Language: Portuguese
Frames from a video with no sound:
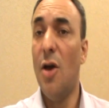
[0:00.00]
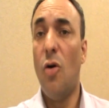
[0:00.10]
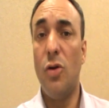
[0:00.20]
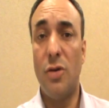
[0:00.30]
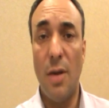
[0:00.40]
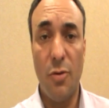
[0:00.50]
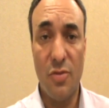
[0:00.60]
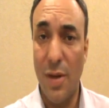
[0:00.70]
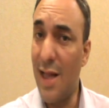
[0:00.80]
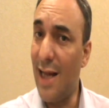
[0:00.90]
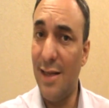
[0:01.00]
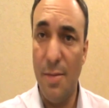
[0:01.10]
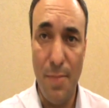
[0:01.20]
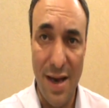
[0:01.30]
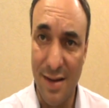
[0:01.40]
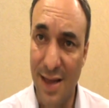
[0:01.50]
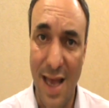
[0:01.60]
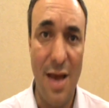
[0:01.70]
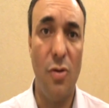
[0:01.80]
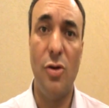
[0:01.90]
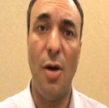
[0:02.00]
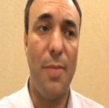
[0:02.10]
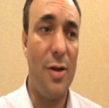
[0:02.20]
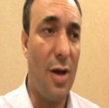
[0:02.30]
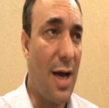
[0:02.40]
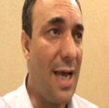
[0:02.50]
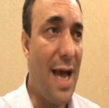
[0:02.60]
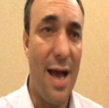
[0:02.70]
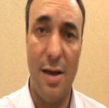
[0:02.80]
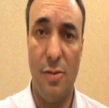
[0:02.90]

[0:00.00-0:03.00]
onde eu tenho a possibilidade de perder, onde eu aprendo a ganhar.